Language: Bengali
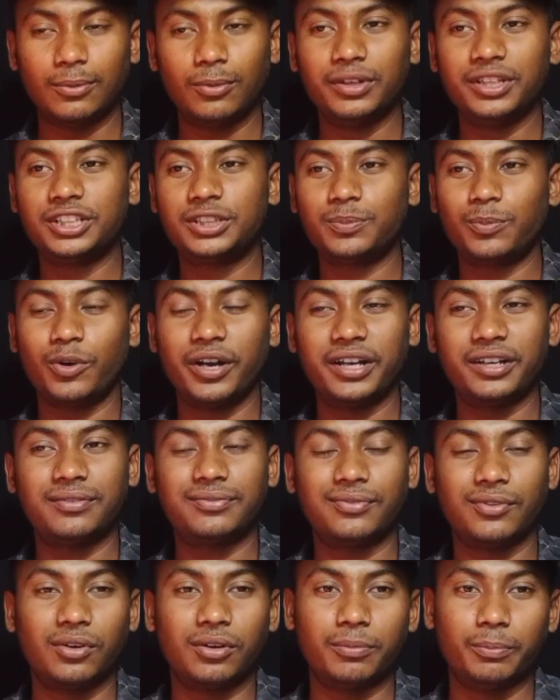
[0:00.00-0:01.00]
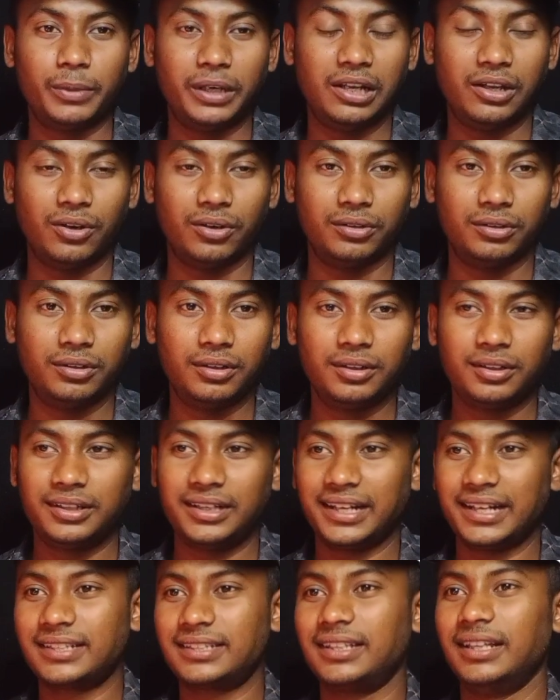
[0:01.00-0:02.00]
উনিশ পয়েন্ট ফোর মিলিয়ন
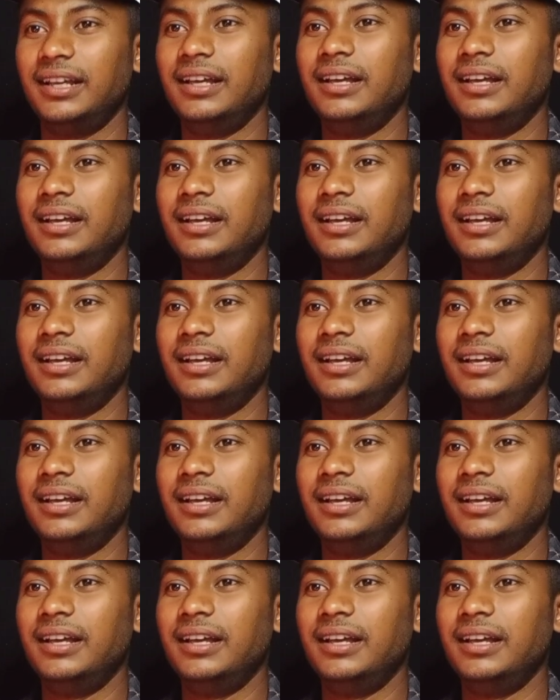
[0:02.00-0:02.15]
ঠিক আছে